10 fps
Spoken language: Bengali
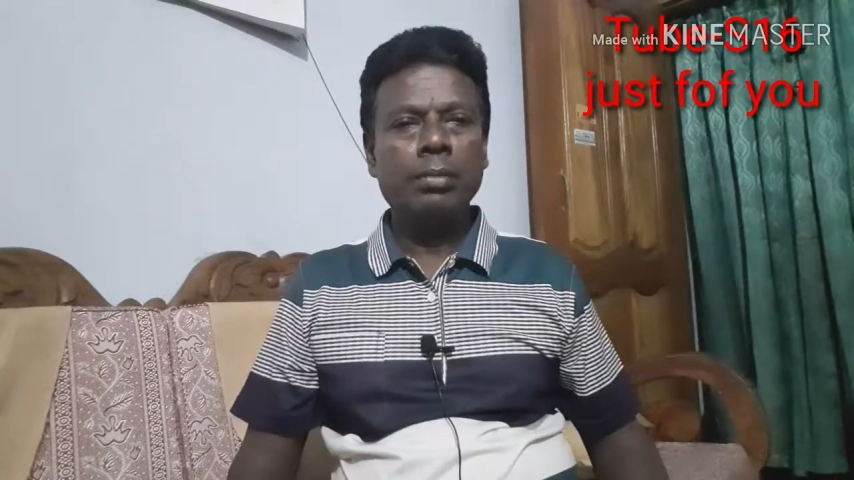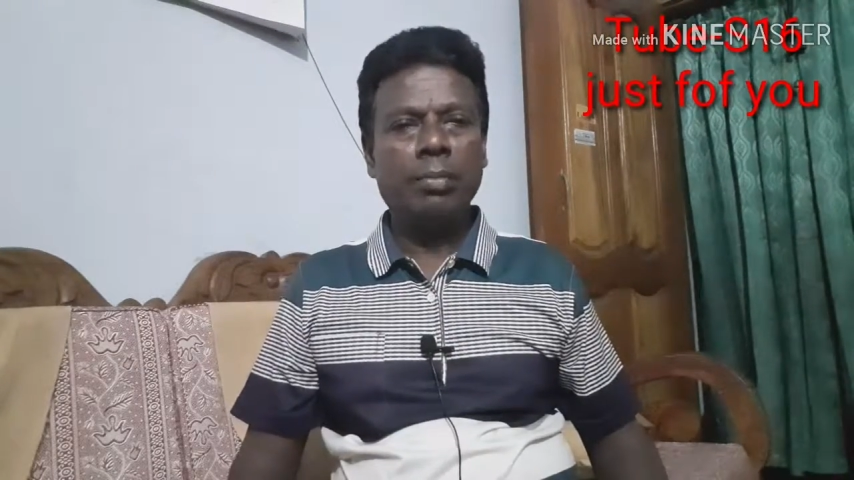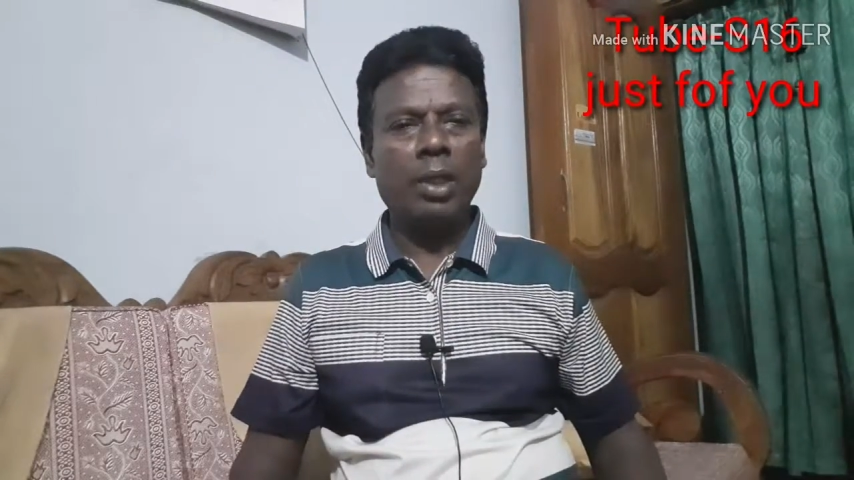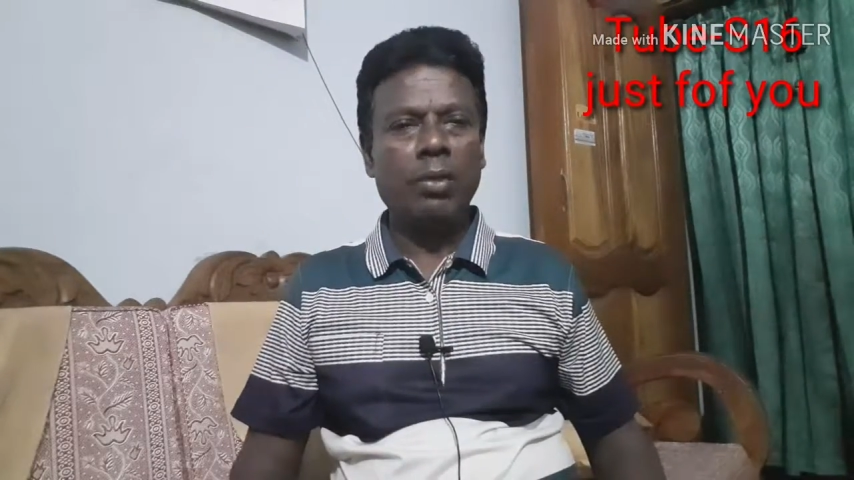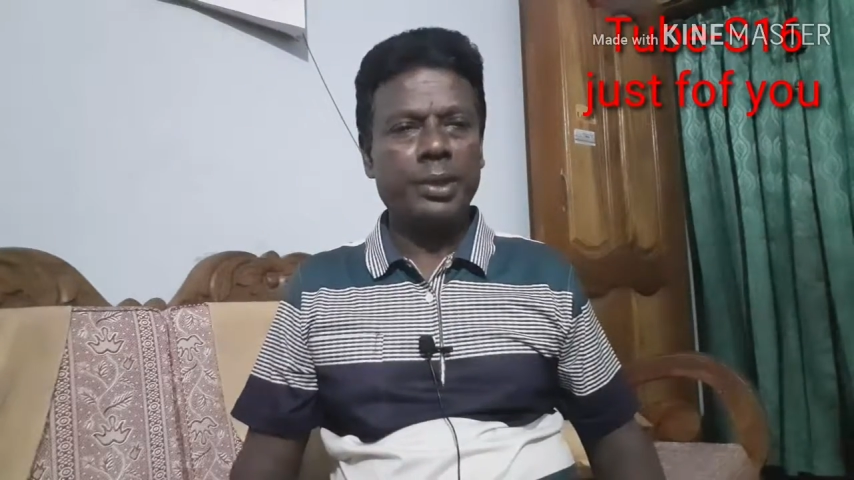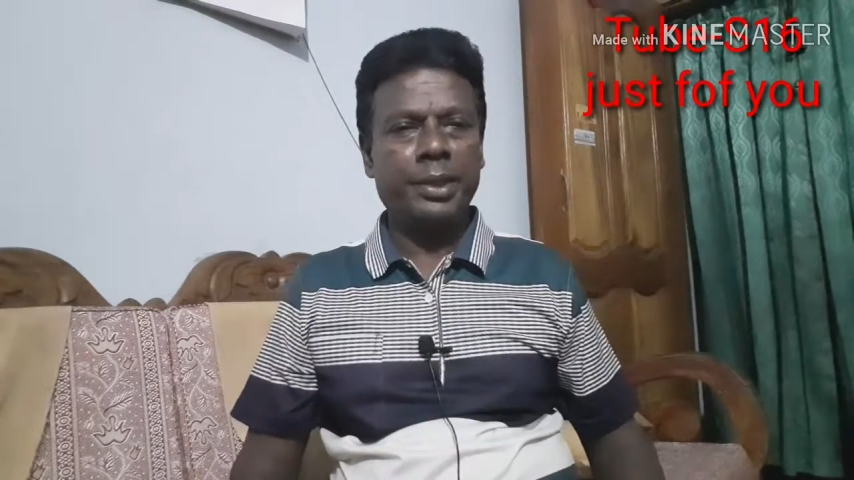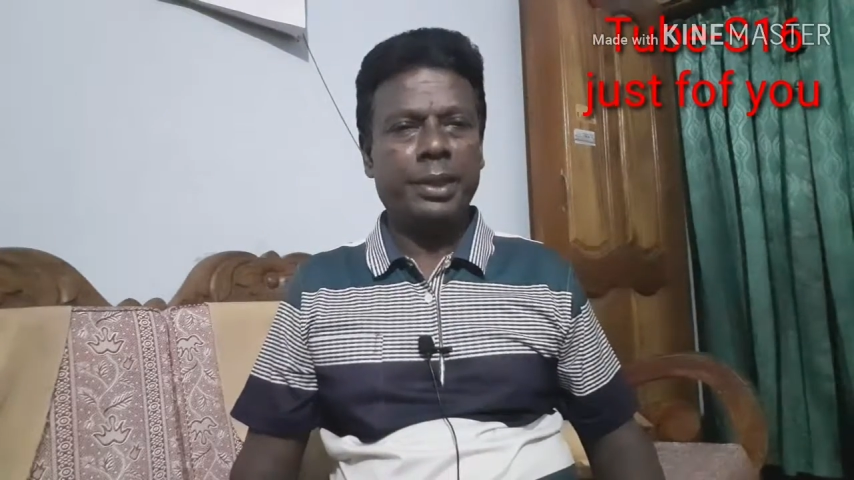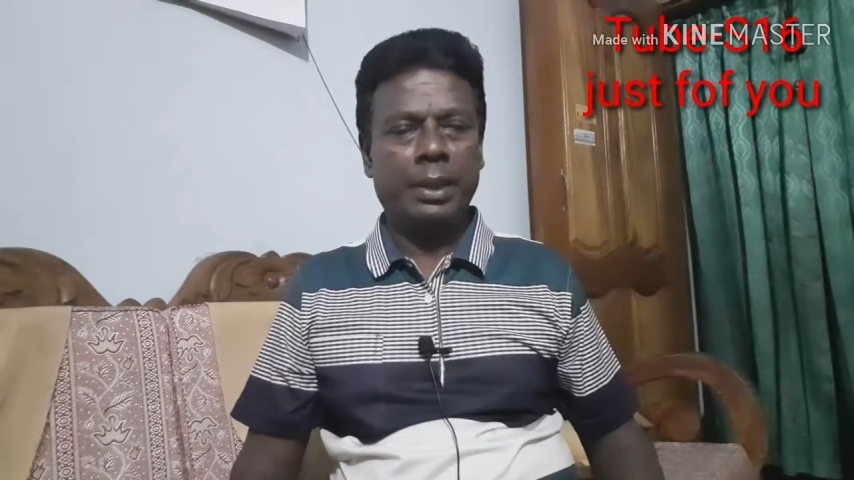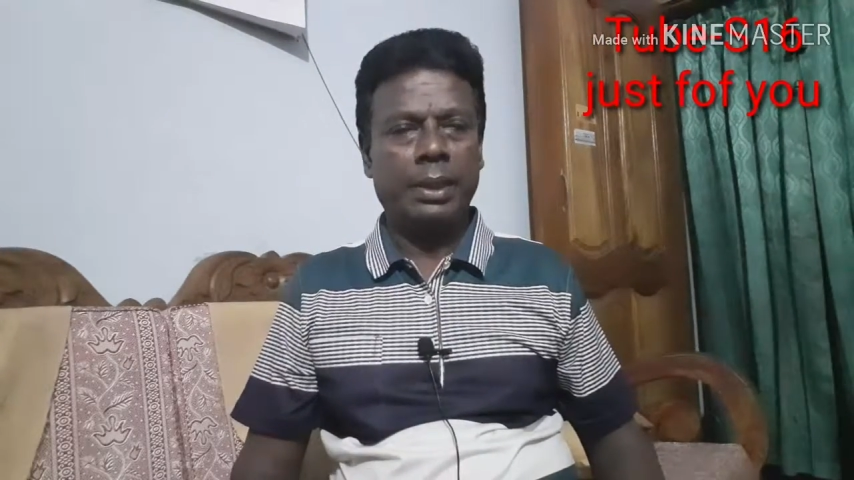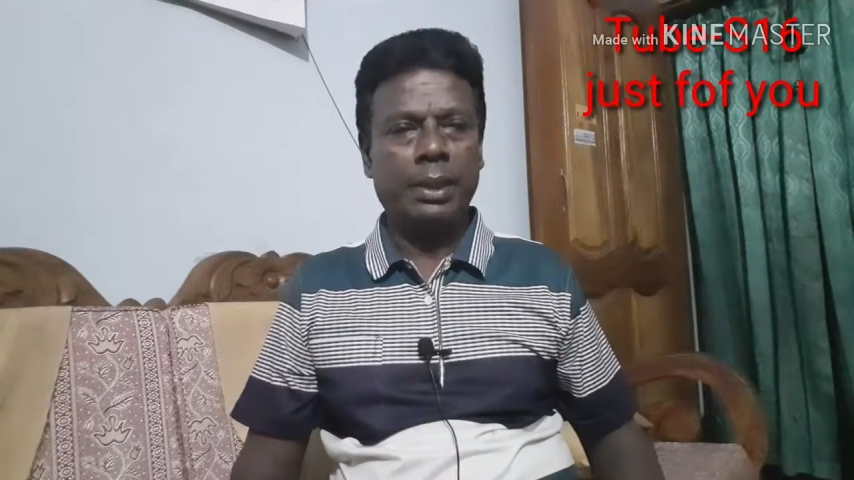ভালো আছেন
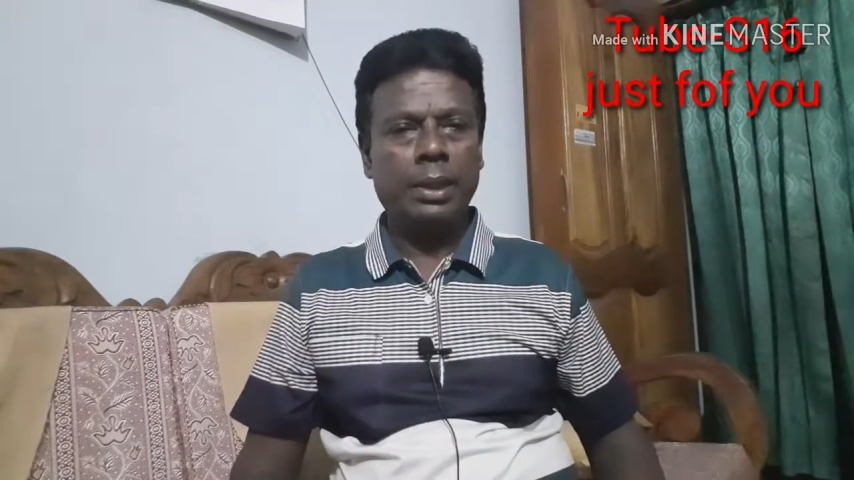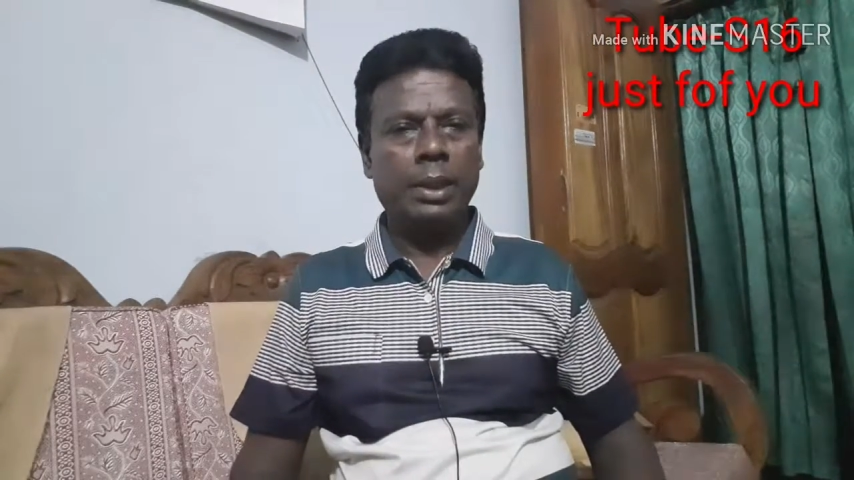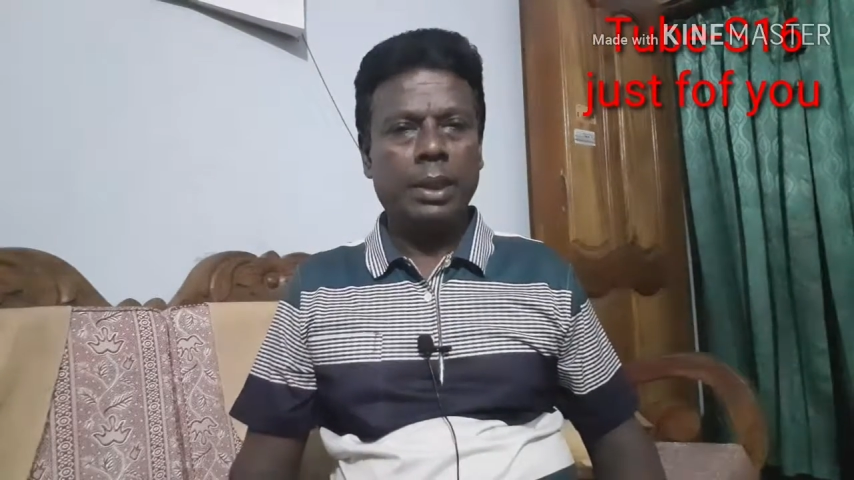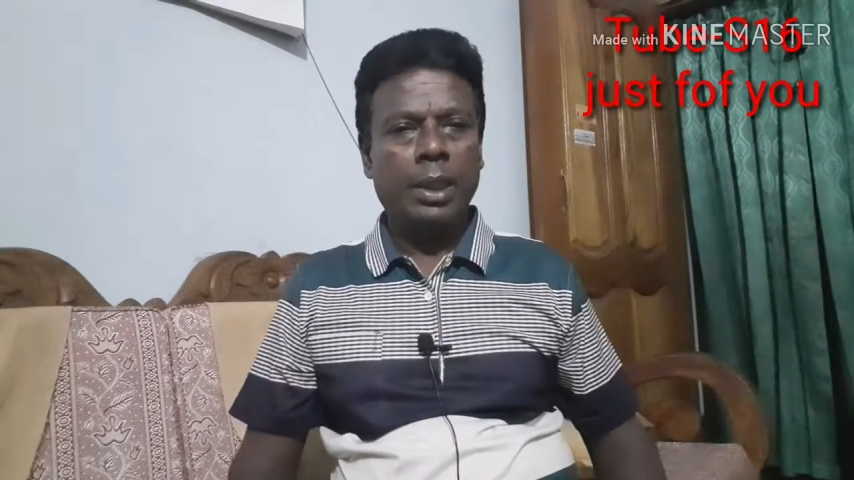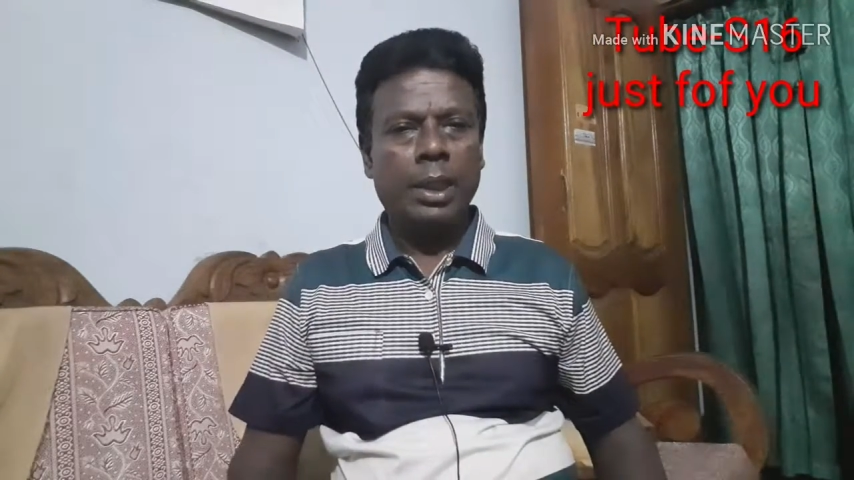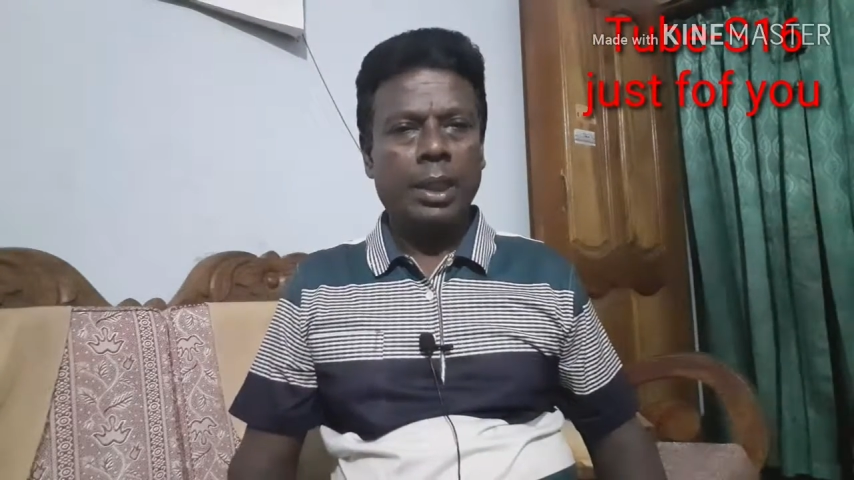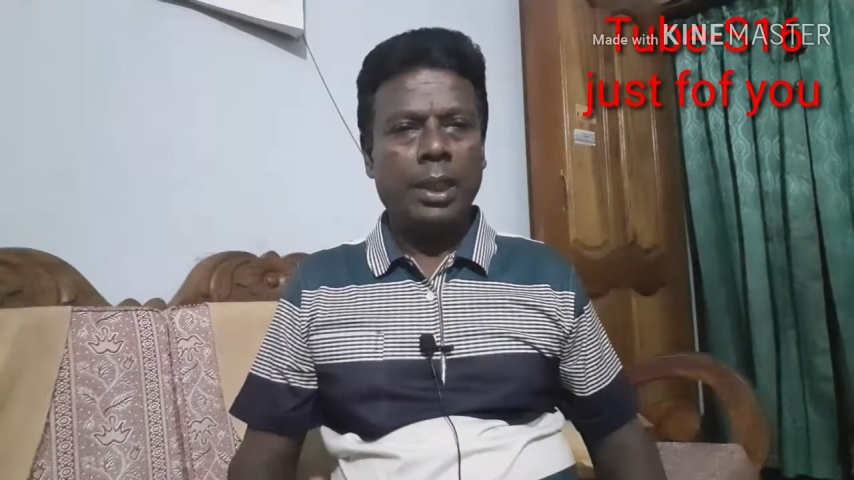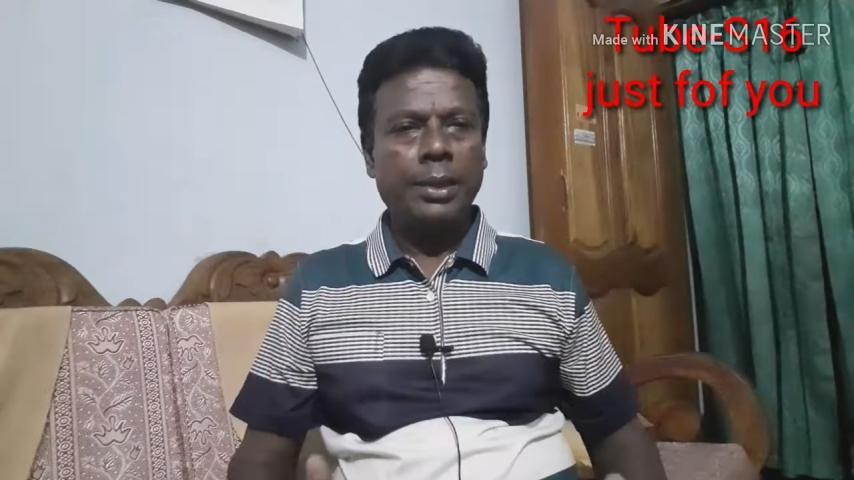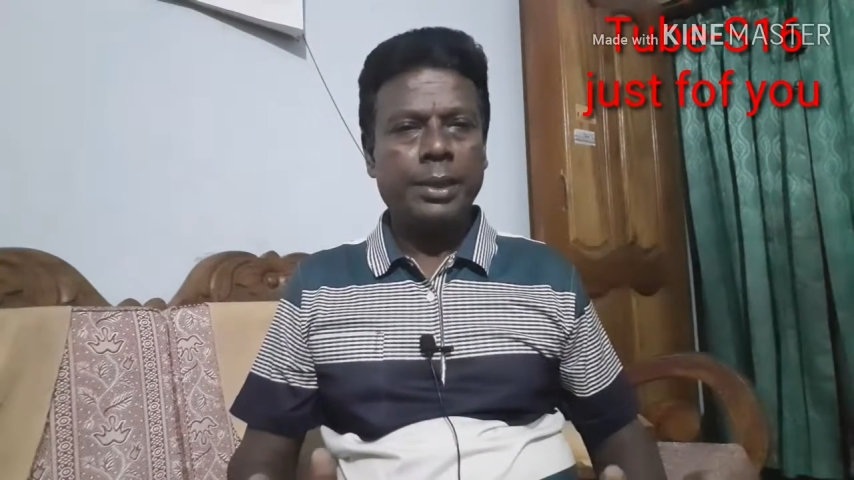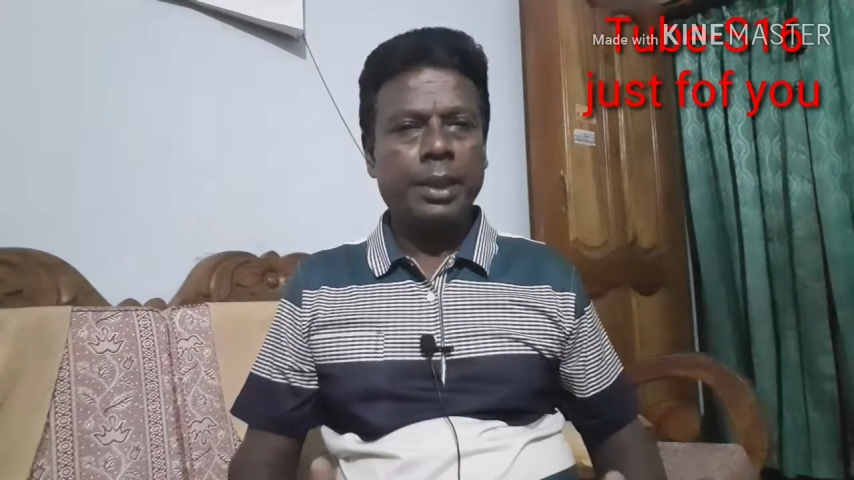
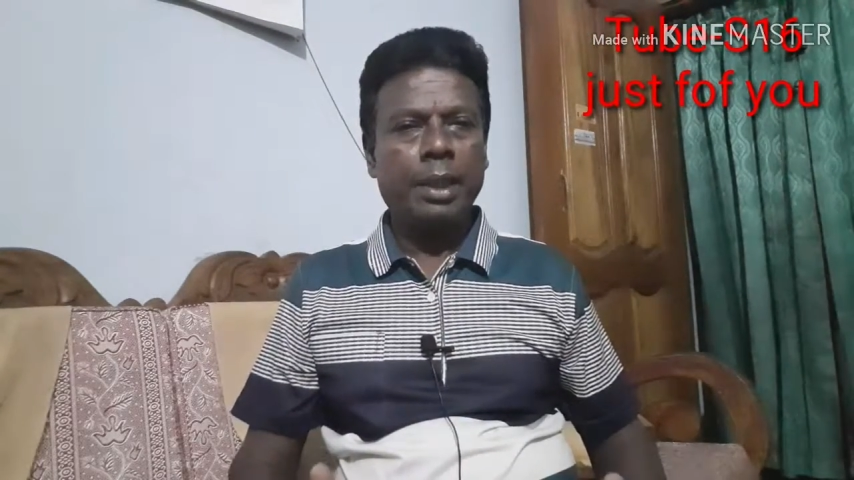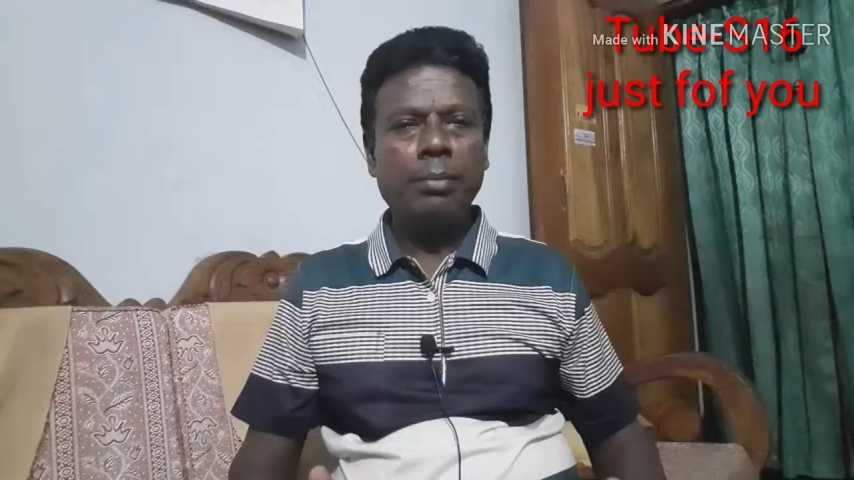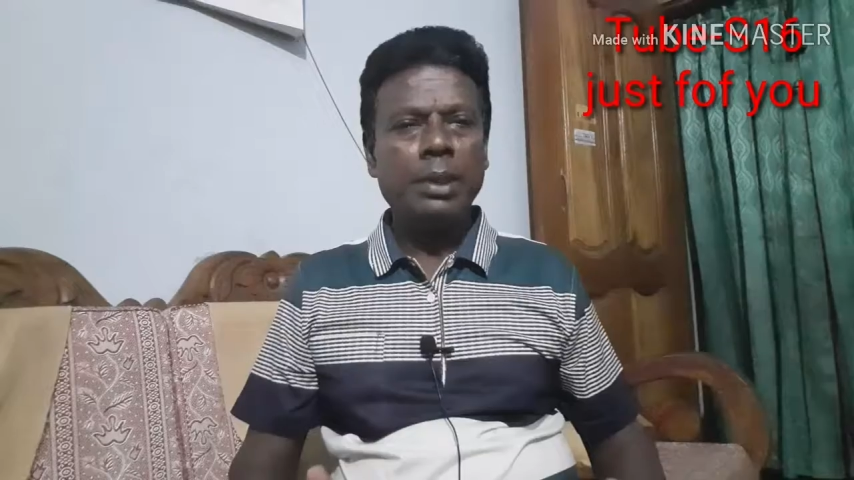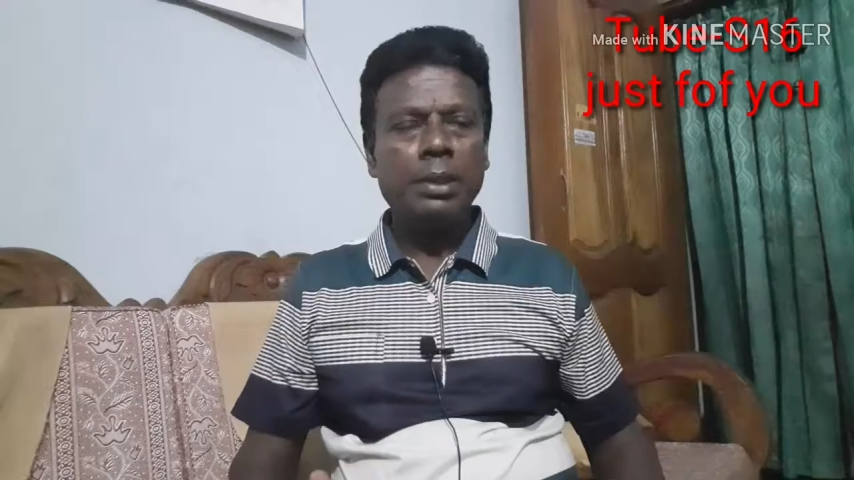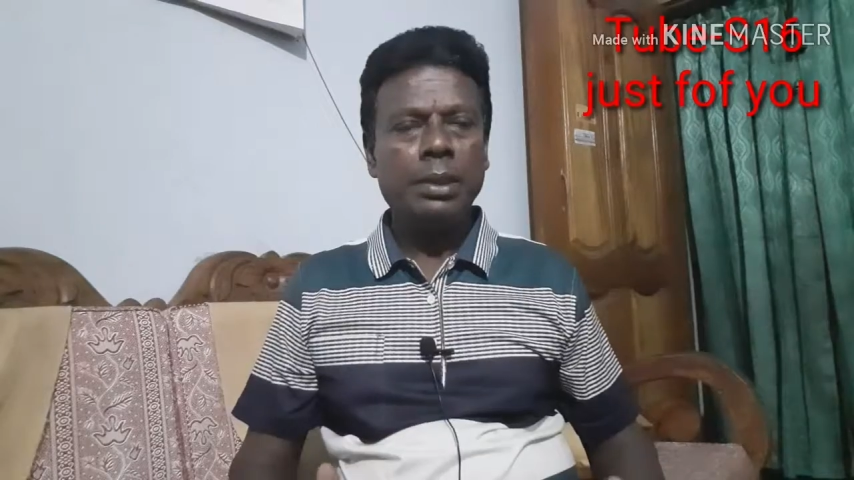আজকে আমি